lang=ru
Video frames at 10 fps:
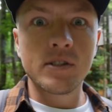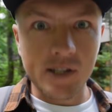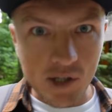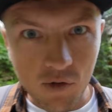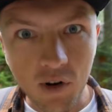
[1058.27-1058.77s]

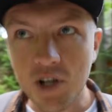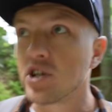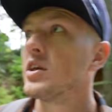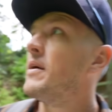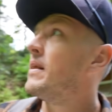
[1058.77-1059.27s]
сразу
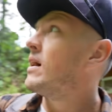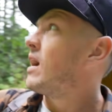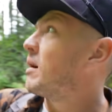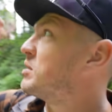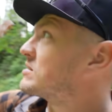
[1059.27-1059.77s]
вылечат.
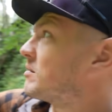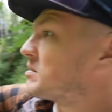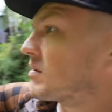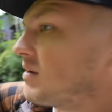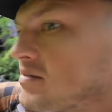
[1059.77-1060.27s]
А мы сами
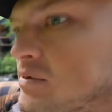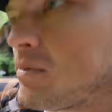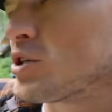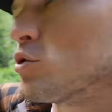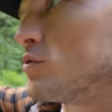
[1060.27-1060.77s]
отправляемся к
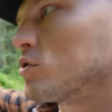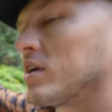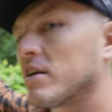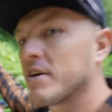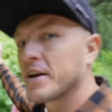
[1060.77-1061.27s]
маршруту, мы
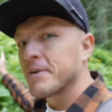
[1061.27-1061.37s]
туда наверх.